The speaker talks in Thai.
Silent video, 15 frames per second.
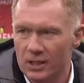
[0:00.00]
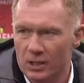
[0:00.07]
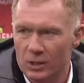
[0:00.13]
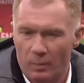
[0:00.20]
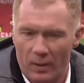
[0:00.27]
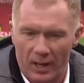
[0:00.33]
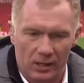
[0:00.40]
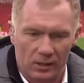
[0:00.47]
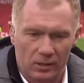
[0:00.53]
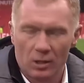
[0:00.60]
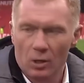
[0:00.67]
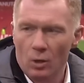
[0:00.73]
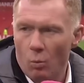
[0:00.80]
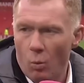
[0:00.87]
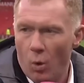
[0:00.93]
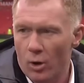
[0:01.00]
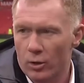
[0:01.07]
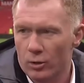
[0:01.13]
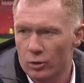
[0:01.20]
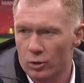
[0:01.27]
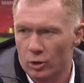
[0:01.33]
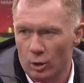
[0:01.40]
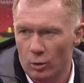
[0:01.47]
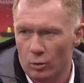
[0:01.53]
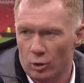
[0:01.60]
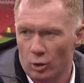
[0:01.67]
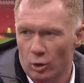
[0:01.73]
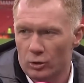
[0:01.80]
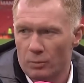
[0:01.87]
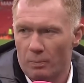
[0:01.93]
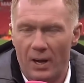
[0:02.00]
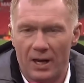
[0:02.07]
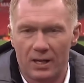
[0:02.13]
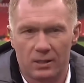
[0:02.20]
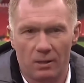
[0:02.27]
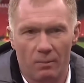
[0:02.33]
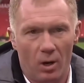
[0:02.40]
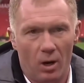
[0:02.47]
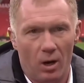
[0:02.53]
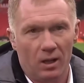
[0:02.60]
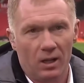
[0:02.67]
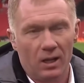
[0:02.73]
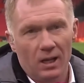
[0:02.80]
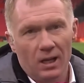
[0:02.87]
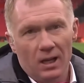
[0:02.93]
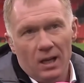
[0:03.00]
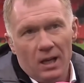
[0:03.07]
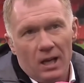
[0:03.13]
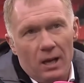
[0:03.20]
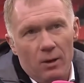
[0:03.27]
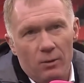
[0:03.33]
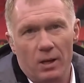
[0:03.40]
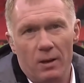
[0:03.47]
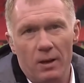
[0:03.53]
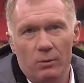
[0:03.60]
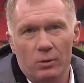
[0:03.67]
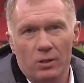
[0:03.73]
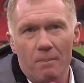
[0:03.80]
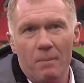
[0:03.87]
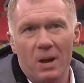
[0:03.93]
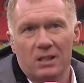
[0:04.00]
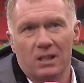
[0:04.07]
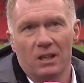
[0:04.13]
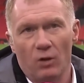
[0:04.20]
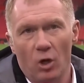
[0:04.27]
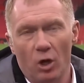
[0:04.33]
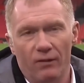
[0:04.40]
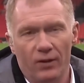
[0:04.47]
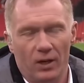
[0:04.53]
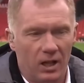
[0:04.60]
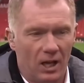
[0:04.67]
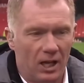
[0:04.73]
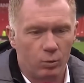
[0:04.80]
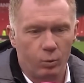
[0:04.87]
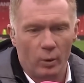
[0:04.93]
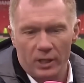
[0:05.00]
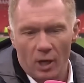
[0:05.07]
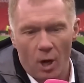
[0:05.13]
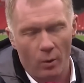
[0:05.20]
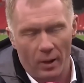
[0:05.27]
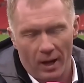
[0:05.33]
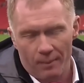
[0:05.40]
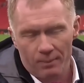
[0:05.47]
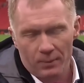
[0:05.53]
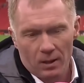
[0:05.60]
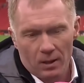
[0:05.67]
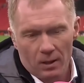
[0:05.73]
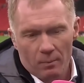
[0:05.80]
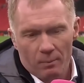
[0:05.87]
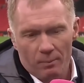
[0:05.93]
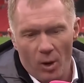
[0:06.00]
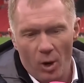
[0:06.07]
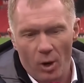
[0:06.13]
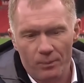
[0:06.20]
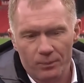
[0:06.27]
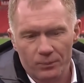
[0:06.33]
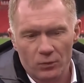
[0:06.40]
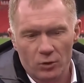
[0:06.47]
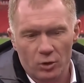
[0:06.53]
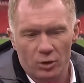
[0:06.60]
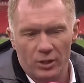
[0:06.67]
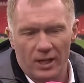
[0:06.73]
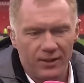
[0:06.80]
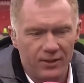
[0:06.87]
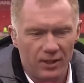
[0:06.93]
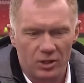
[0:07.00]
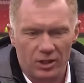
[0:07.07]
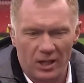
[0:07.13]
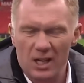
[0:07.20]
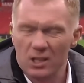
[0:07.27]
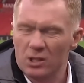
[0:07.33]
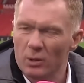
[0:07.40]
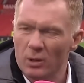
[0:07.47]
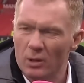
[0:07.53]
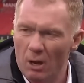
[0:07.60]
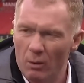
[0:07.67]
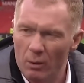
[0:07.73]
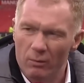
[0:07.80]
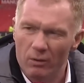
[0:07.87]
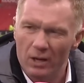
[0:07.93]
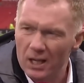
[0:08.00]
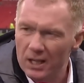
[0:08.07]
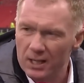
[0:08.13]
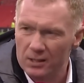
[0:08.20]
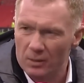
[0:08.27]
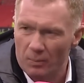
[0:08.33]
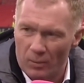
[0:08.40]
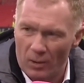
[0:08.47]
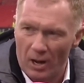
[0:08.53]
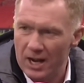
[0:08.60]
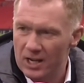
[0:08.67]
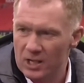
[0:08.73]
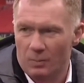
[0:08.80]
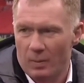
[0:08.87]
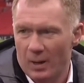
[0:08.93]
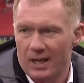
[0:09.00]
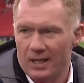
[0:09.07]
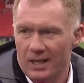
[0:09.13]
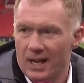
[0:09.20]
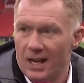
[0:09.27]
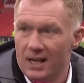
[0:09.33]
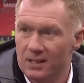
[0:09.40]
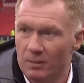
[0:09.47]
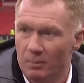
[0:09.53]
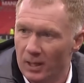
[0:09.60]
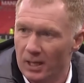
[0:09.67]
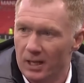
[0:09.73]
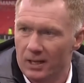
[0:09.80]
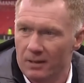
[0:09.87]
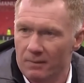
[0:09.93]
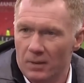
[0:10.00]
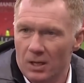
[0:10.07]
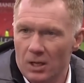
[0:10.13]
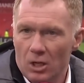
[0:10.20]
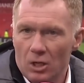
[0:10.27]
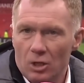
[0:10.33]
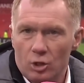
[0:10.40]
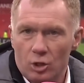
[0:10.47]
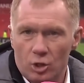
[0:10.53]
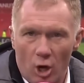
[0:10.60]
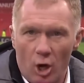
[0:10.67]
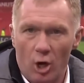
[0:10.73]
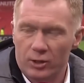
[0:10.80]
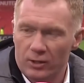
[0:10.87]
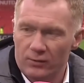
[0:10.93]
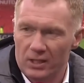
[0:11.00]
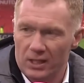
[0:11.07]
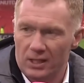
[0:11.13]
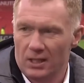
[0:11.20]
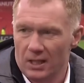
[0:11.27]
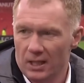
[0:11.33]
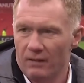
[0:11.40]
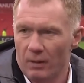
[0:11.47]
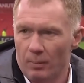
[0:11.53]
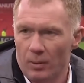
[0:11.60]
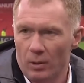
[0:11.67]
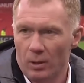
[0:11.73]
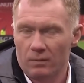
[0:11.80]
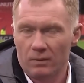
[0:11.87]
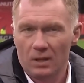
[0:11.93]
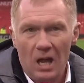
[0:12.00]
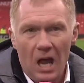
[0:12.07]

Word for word: ก็ไม่ได้ต่างอะไรจากการที่เคยทำแม็กไกวกับเลสเตอร์คือตอนนั้นเนี่ยแม็กควายอาจจะต้องพักอีกอย่างน้อย7-10วันนะครับซึ่งโชชาก็เข็ดลงคงจะคุยนักเตะซึ่งลินเดเลฟก็ไม่แน่ใจว่าความฟิตขนาดไหนโอเคเราอาจ